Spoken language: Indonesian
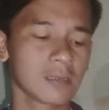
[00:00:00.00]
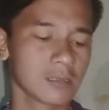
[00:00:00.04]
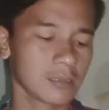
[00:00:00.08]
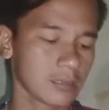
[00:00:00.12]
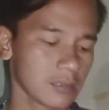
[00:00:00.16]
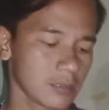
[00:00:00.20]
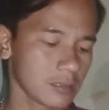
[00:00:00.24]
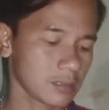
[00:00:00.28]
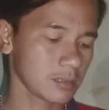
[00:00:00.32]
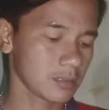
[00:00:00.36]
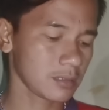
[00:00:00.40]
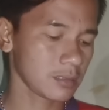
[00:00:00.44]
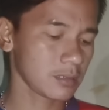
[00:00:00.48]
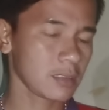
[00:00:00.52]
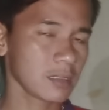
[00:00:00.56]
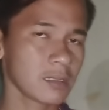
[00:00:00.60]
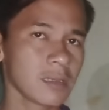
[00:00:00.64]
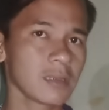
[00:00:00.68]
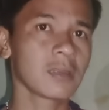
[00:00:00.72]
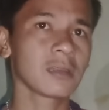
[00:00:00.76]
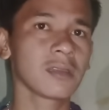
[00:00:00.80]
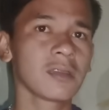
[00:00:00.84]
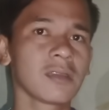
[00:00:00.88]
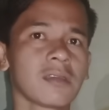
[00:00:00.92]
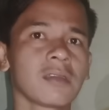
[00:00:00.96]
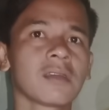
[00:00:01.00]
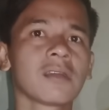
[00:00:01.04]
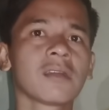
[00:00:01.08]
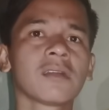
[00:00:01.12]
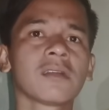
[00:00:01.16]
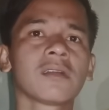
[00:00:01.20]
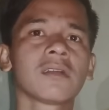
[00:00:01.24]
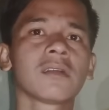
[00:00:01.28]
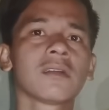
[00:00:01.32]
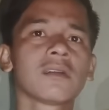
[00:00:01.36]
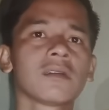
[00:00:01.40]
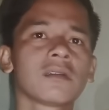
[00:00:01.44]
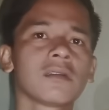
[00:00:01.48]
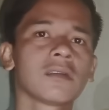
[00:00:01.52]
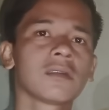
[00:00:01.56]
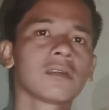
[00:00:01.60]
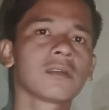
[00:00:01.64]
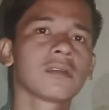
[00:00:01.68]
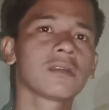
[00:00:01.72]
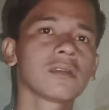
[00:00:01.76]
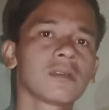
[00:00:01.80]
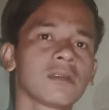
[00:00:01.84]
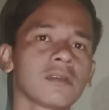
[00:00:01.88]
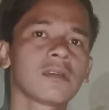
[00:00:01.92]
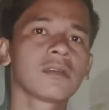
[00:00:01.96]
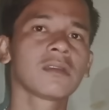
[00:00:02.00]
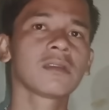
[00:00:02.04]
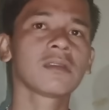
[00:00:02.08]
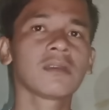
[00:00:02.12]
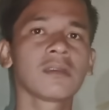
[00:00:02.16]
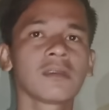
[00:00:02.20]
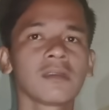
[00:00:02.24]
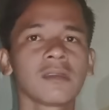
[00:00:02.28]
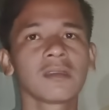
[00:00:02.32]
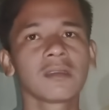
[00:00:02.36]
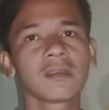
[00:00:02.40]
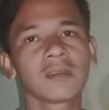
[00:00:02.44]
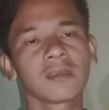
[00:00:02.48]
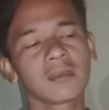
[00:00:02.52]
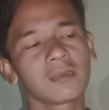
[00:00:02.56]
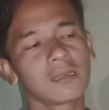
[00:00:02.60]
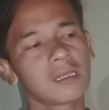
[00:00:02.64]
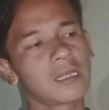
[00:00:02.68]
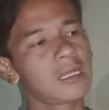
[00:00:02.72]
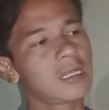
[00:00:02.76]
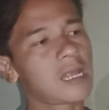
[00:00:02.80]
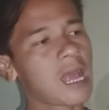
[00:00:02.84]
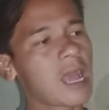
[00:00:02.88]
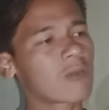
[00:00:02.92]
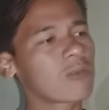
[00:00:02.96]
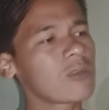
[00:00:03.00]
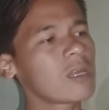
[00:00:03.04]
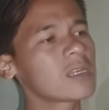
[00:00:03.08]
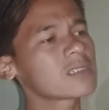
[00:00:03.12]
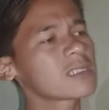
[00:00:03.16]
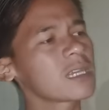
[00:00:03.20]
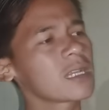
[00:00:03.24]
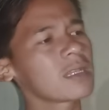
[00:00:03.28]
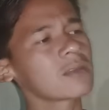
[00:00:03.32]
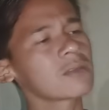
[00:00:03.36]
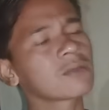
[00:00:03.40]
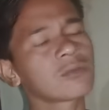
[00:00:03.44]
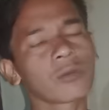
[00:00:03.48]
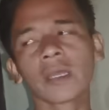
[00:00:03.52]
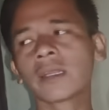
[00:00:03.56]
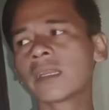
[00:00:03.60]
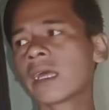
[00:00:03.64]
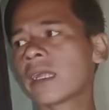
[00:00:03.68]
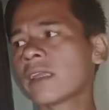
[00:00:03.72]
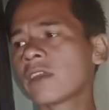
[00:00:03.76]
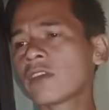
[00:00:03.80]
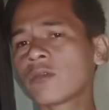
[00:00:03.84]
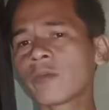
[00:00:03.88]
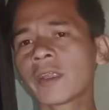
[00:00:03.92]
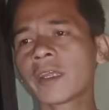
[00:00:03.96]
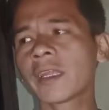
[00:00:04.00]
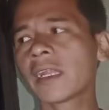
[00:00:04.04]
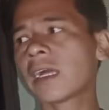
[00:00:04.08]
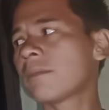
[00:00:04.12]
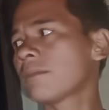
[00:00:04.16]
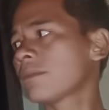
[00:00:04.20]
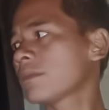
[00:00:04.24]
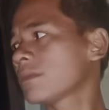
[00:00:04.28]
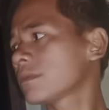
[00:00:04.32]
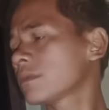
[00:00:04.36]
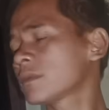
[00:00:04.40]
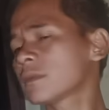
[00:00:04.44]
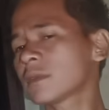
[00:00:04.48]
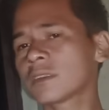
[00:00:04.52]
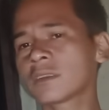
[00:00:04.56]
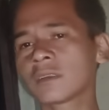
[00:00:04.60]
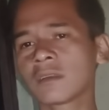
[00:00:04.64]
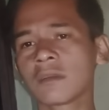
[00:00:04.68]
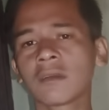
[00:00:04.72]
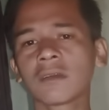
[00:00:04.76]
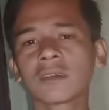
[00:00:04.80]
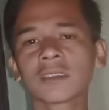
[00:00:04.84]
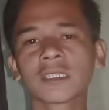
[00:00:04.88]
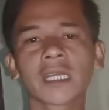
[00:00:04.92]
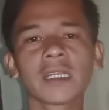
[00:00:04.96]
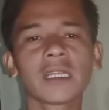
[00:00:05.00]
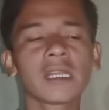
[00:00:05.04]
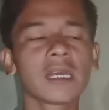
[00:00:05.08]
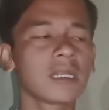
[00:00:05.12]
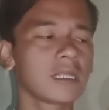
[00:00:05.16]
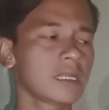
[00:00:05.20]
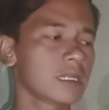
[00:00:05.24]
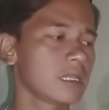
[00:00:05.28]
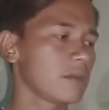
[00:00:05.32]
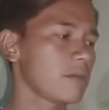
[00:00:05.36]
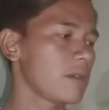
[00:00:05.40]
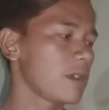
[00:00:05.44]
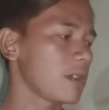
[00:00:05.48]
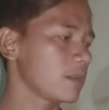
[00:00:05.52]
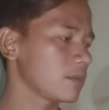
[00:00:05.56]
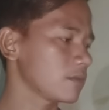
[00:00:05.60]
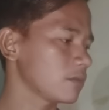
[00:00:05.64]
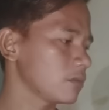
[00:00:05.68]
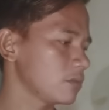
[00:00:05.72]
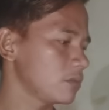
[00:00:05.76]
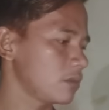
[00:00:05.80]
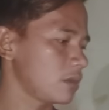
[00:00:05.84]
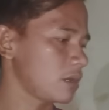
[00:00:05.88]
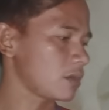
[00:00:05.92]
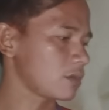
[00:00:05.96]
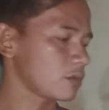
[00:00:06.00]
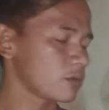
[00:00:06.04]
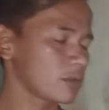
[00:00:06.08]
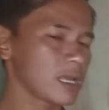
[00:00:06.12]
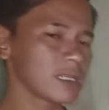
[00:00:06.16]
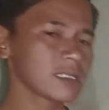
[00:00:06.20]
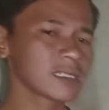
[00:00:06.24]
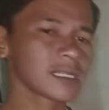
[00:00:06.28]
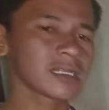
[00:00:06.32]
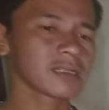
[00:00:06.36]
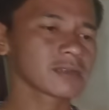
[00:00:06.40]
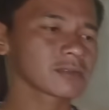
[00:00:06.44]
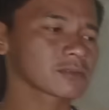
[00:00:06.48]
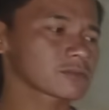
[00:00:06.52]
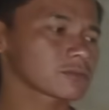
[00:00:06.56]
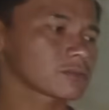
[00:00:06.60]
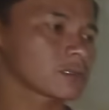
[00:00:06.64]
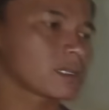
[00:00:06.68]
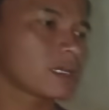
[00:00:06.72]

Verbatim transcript: Uang lima puluh ribu? Hmm. Uang duh? Aku sen ke tani kemarin kan. senan ni nawang aku aku lagi sen